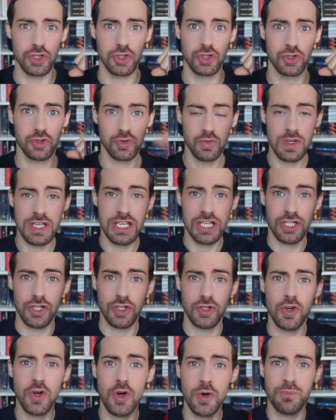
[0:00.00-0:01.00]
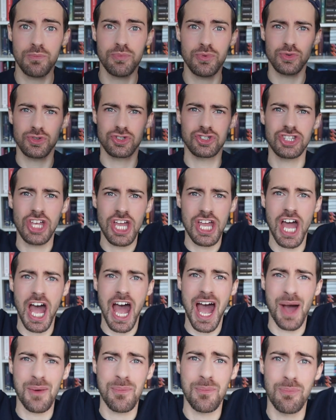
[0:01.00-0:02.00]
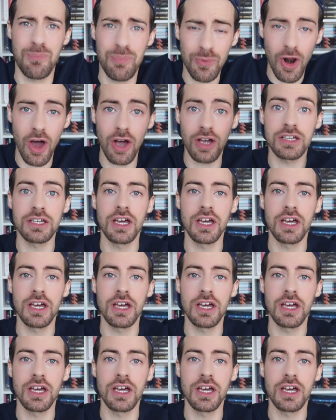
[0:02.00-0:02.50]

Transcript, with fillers: suis reboostée à bloc.